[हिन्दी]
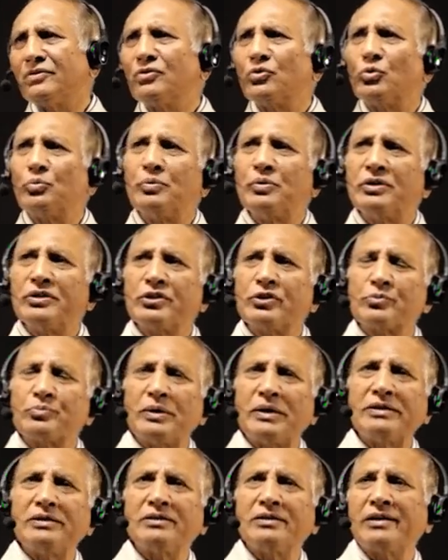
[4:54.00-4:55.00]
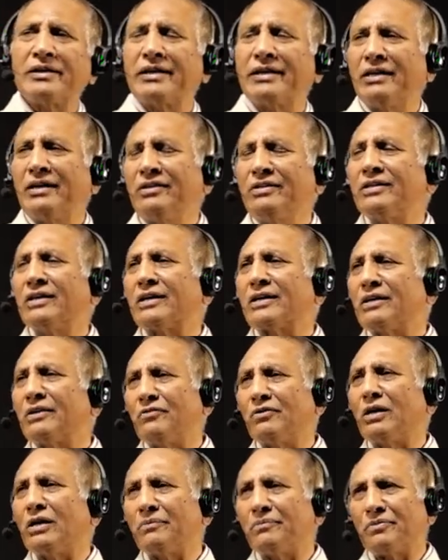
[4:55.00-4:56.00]
रुपीज स्पेंड करेगा जाके
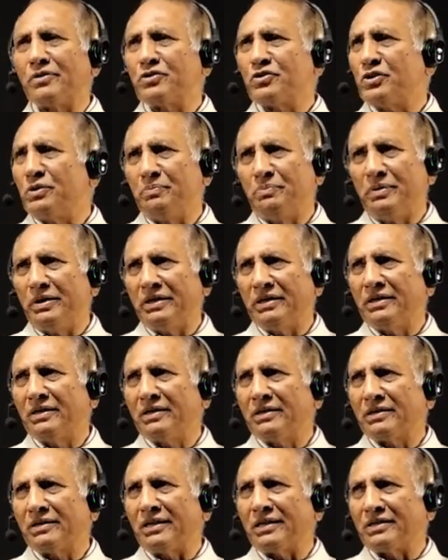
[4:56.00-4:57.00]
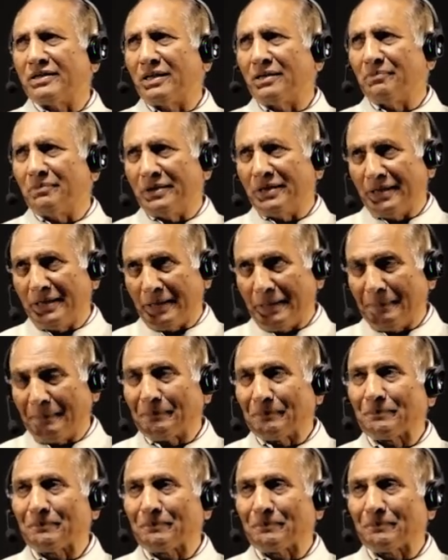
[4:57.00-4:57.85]
वहां पर सीपीए का एग्जाम देगा